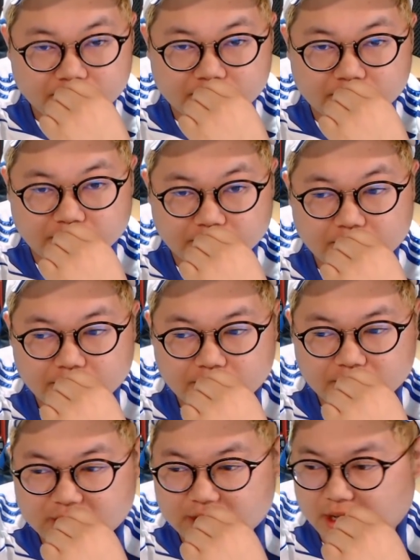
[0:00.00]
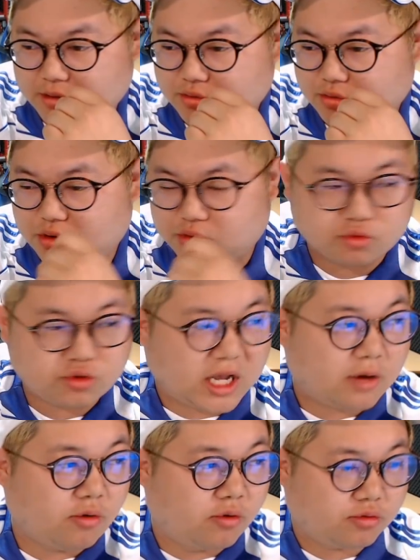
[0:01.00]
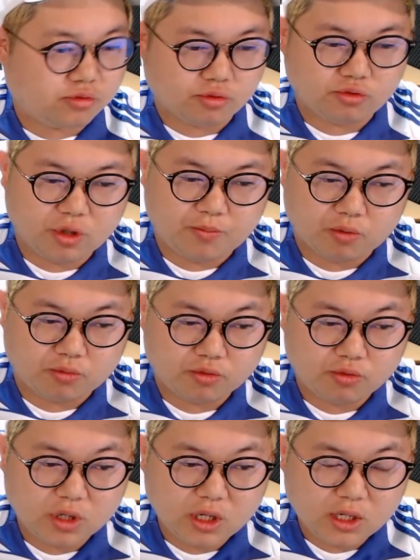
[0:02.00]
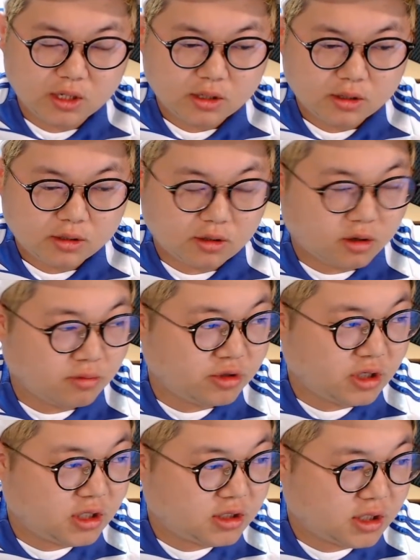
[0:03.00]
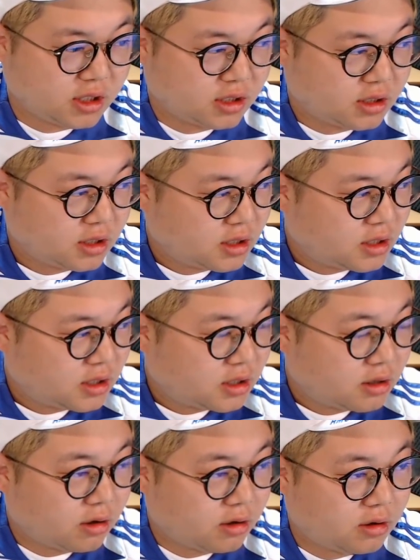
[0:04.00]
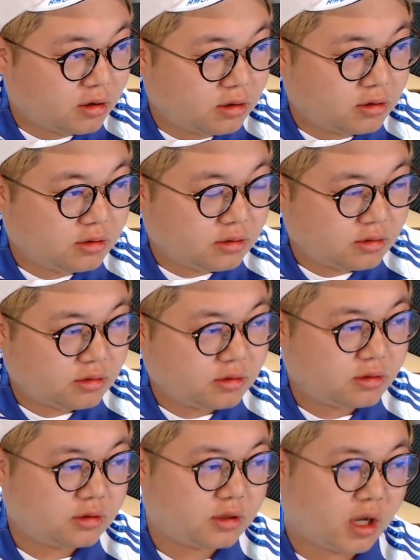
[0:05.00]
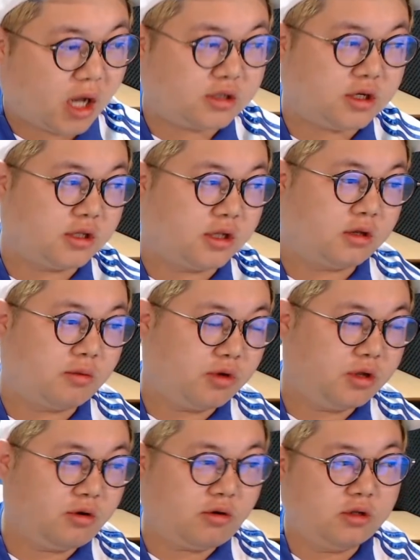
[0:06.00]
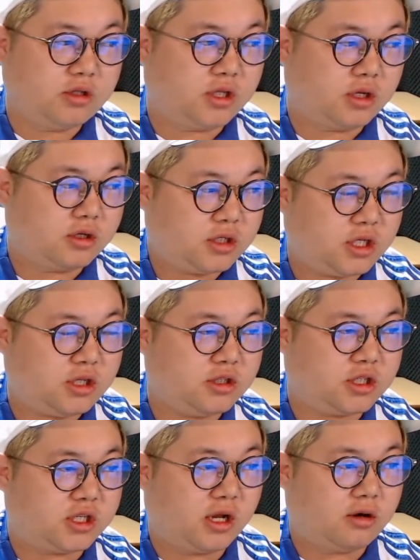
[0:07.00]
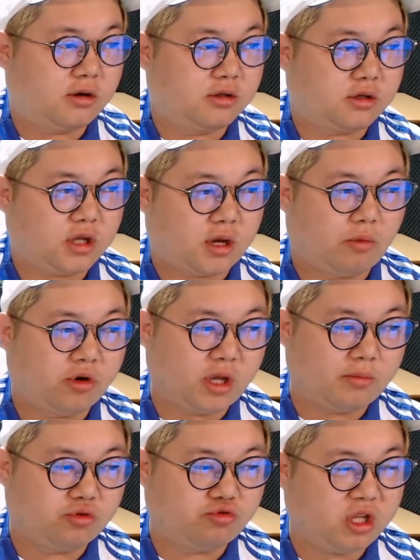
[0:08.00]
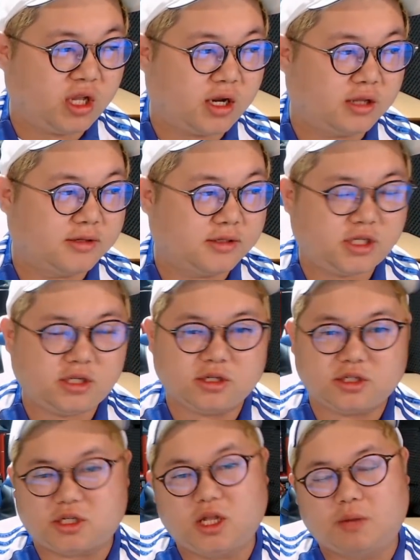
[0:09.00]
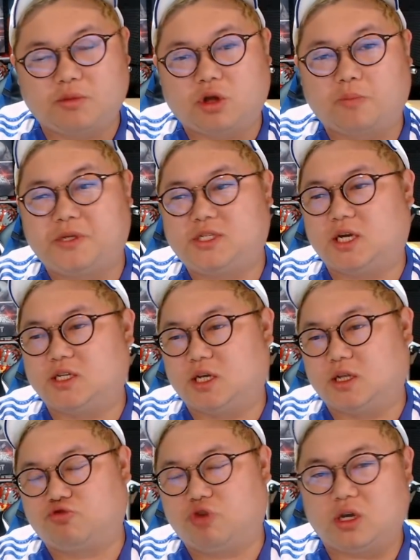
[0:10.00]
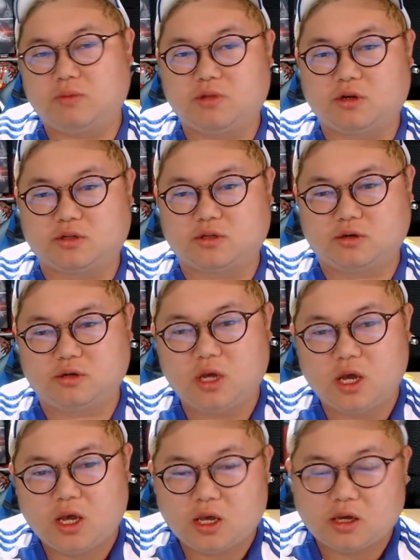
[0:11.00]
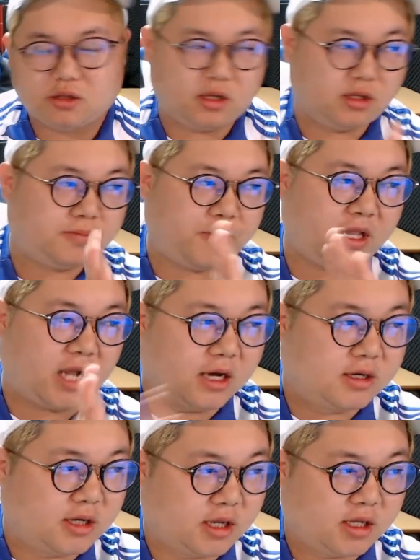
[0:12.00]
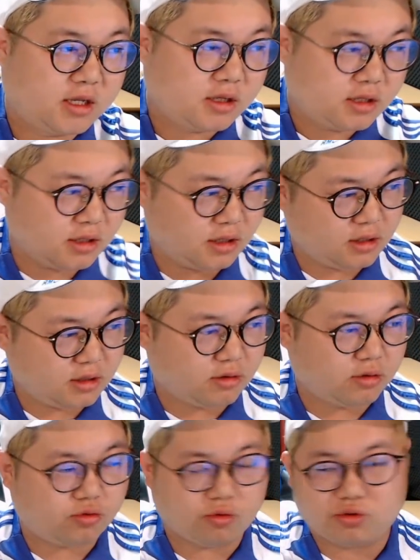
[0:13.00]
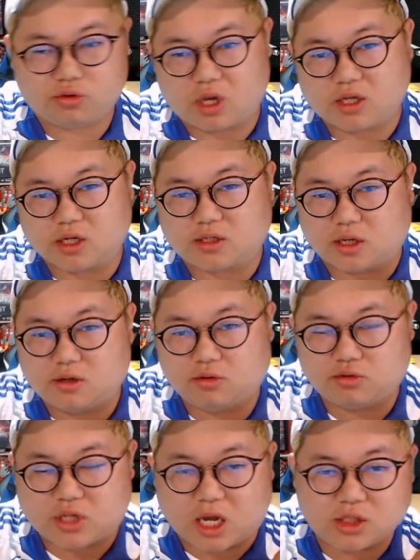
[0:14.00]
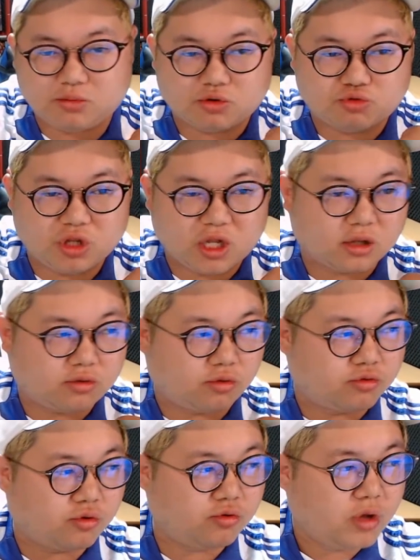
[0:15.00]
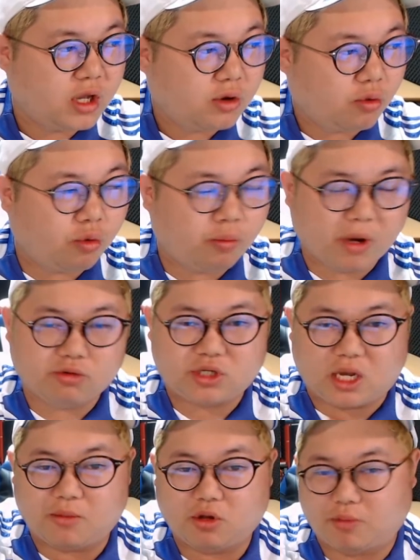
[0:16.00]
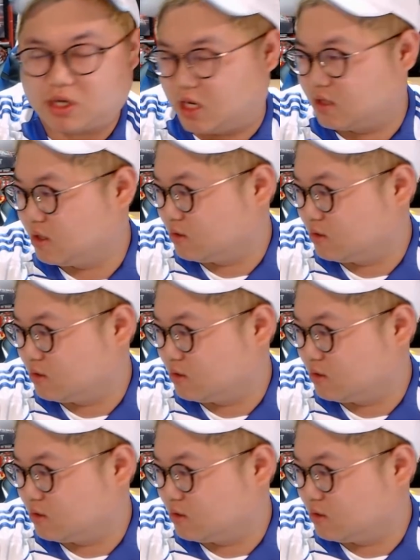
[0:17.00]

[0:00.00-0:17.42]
음 그래가지고 그리고 또 싸고 또 유니폼도 여러분들이 이제 어 아셔야 될 게 뭐 이런 거는 이제 시즌 지난 거는 그러니까 뭐냐면 우리나라는 시즌 지나면 더 비싸잖아 구하기 힘들어서 근데 스페인은 안 그래 이런 것도 굉장히 싸 이런 것도 40 뭐 우리나라 돈으로 5만원 4만원 밖에 안